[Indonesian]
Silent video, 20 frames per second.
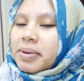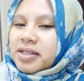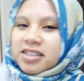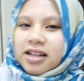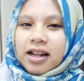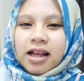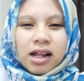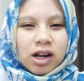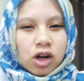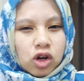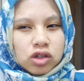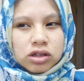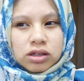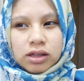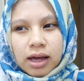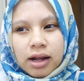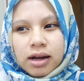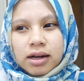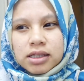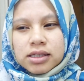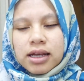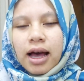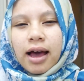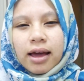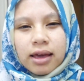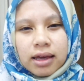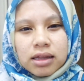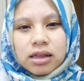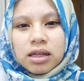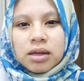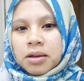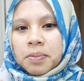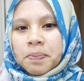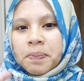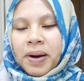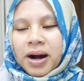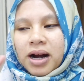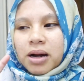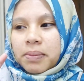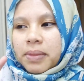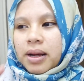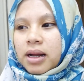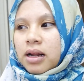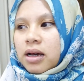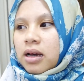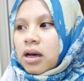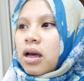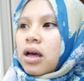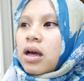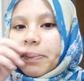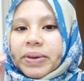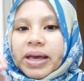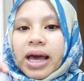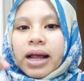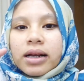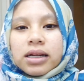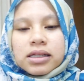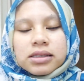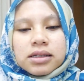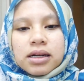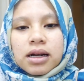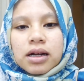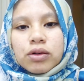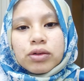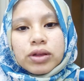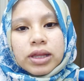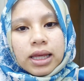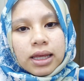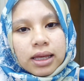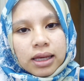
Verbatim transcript: permasalahan roti Arnis hangit di mana Api Arnis terlalu